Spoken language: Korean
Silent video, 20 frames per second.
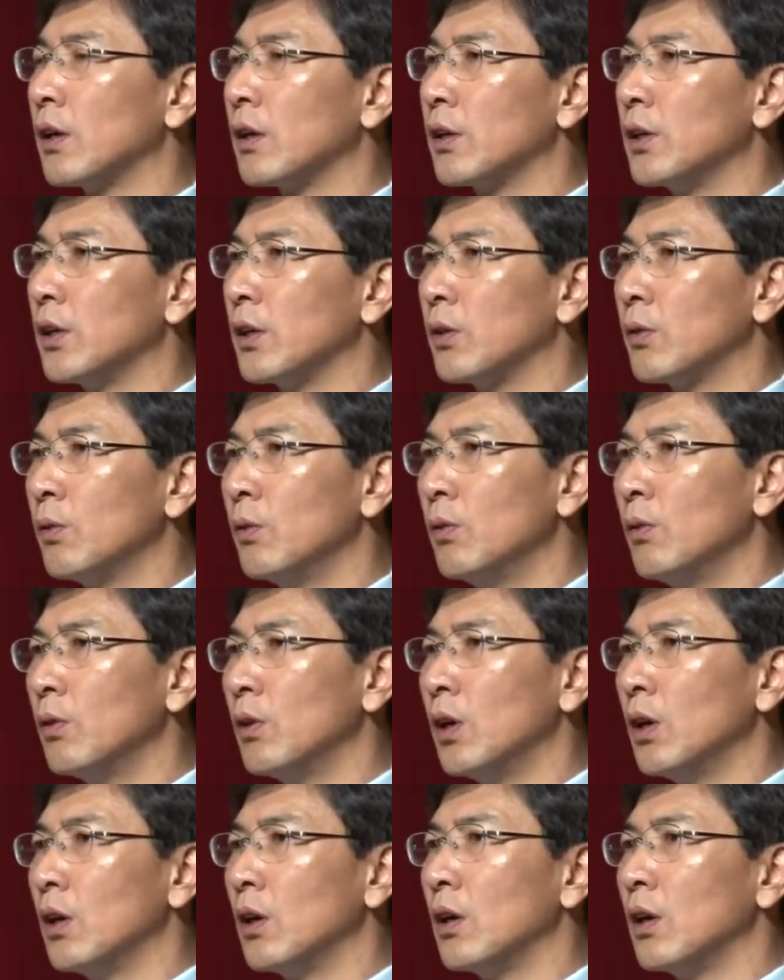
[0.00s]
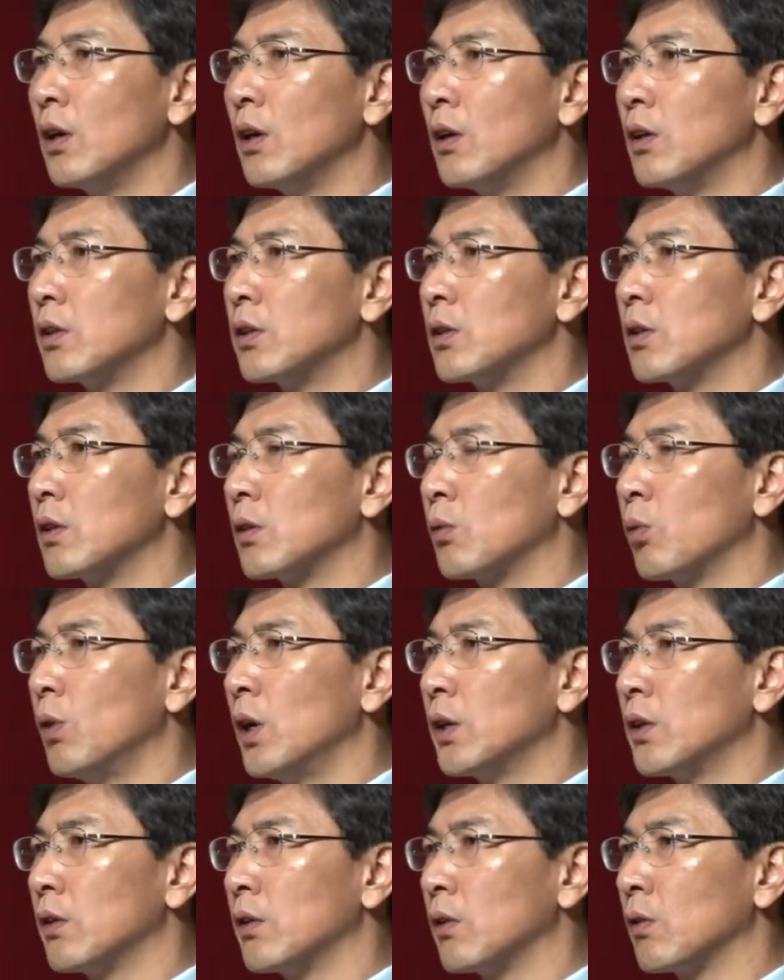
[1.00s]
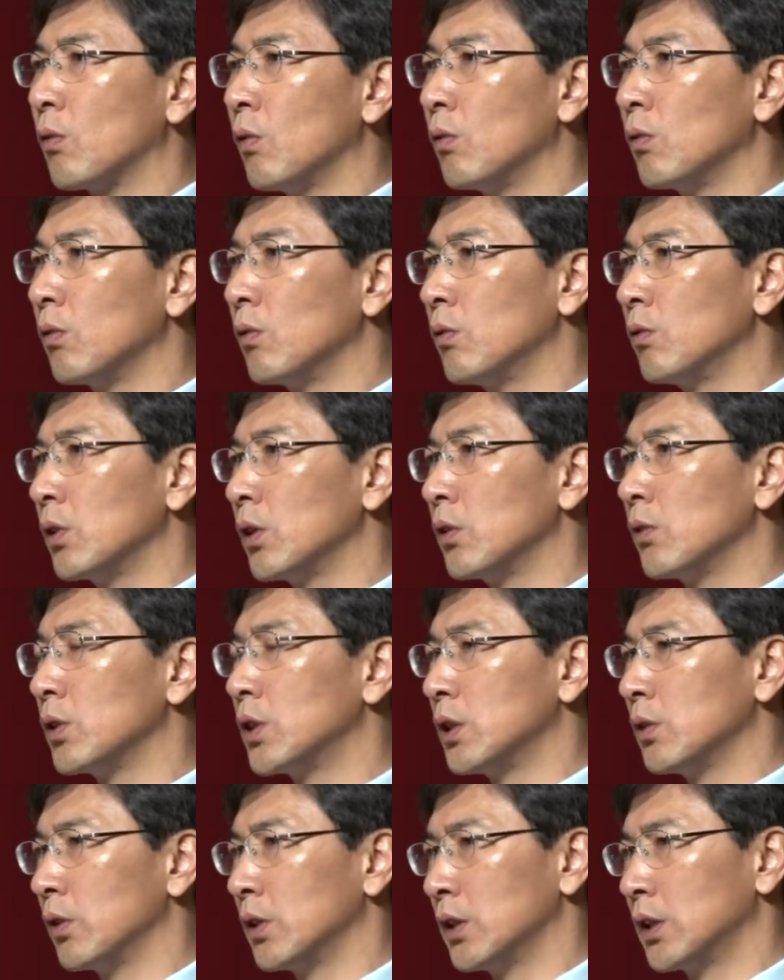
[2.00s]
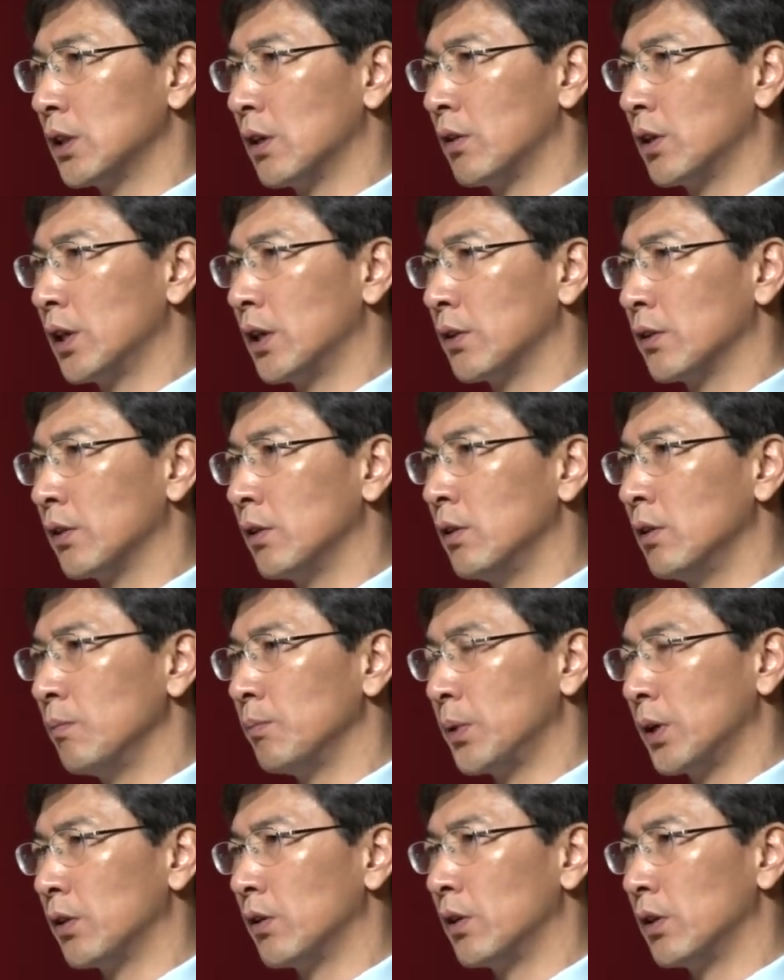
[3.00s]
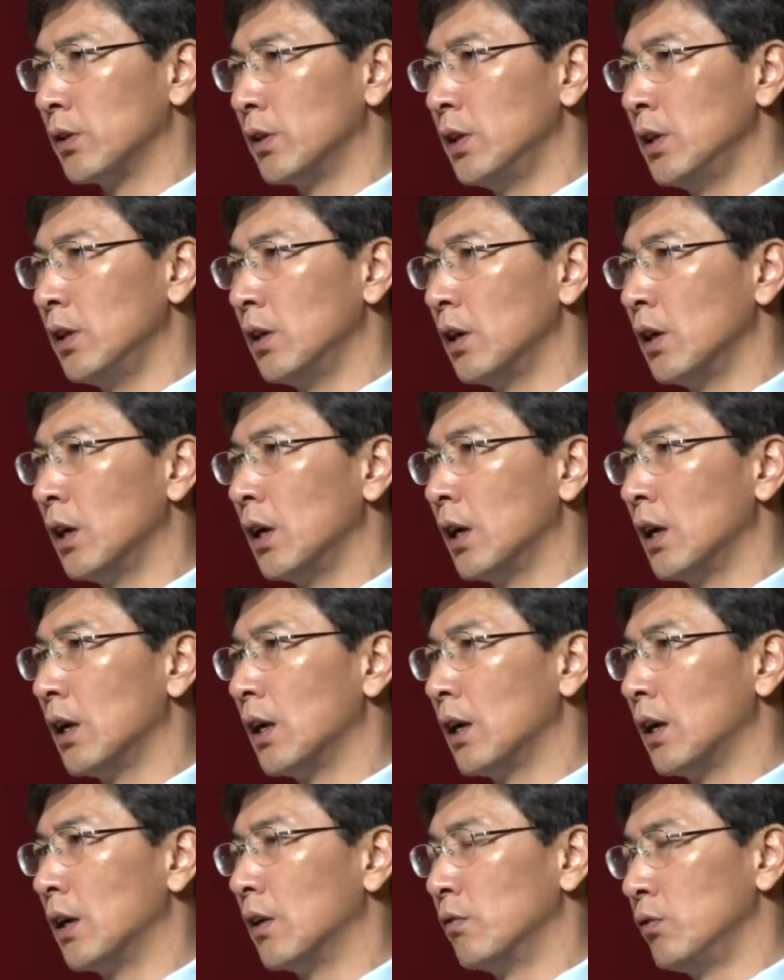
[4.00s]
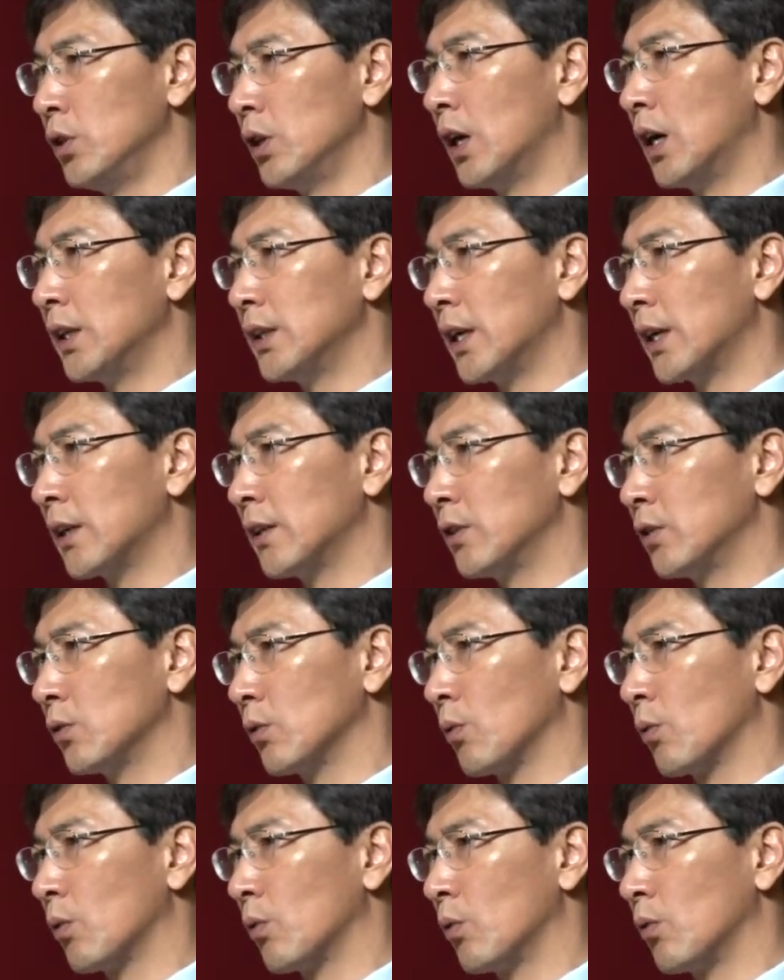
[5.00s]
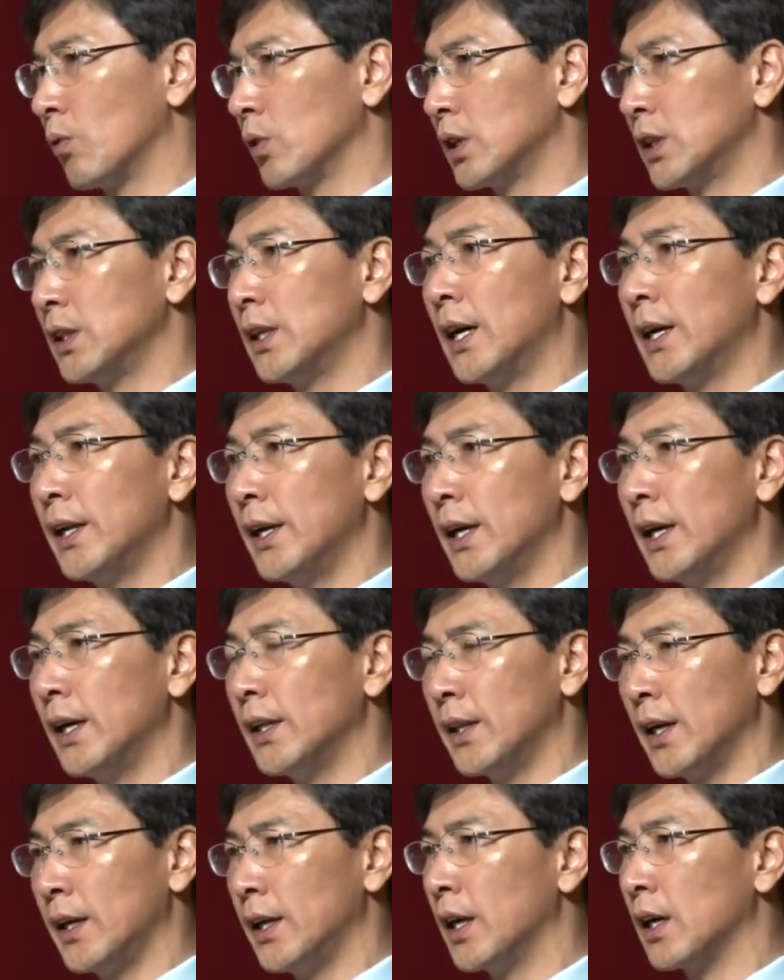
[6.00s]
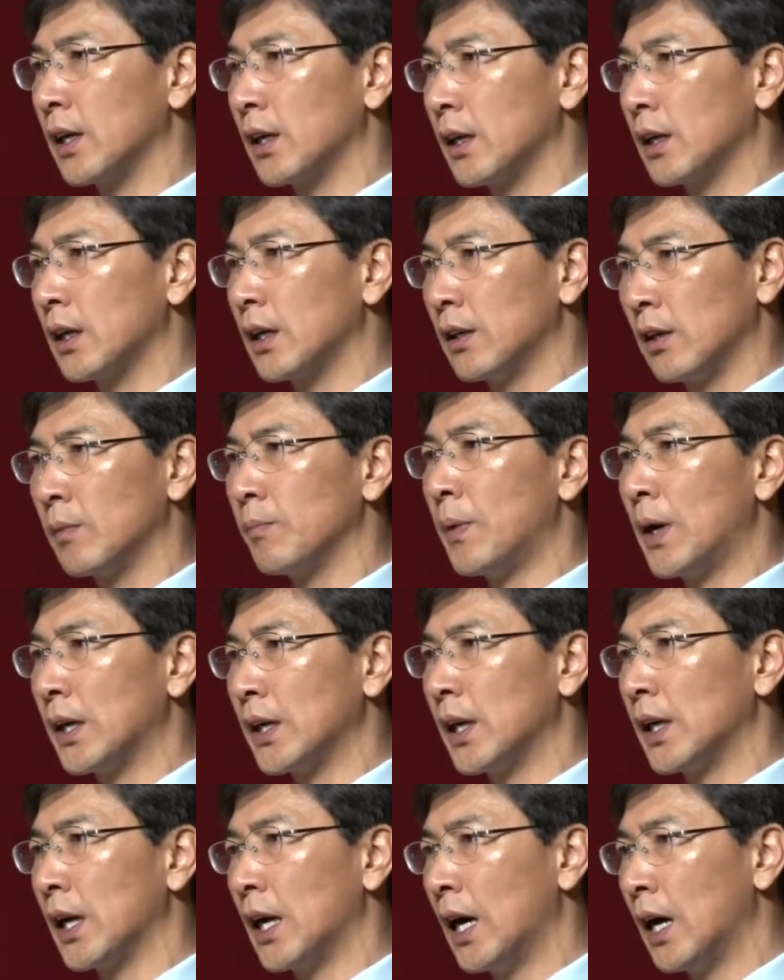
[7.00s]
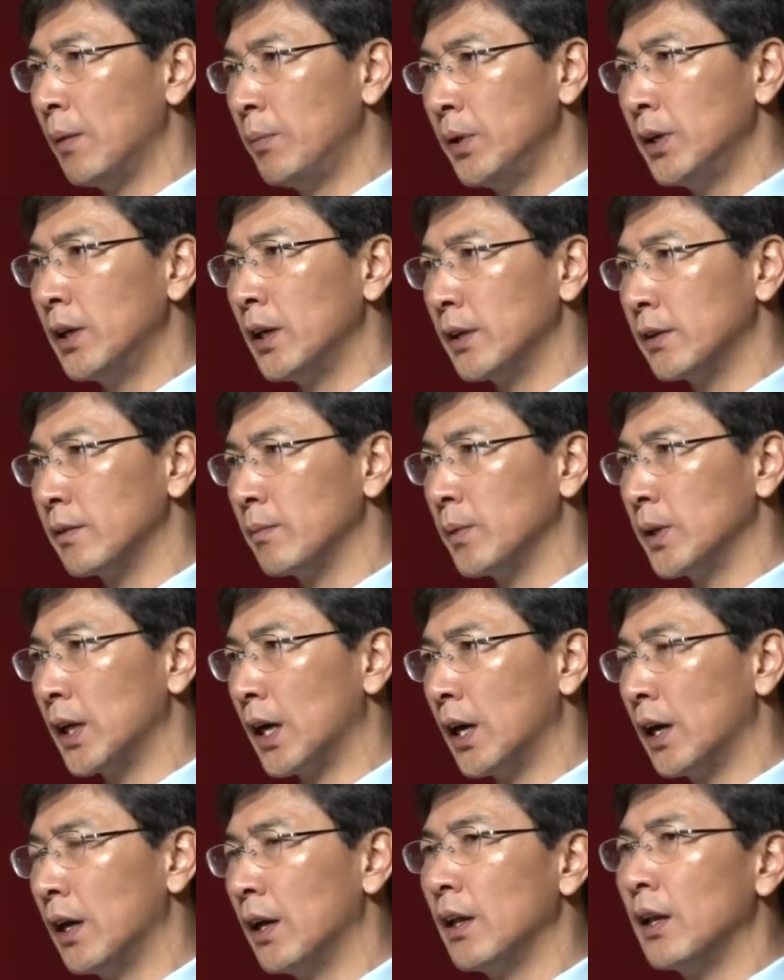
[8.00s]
그리고 어, 도에서는 공공의료 지원 차원에서 병원을 어, 운영하자는 쪽으로 지난해 대략 그런 방향에 합의를 했습니다.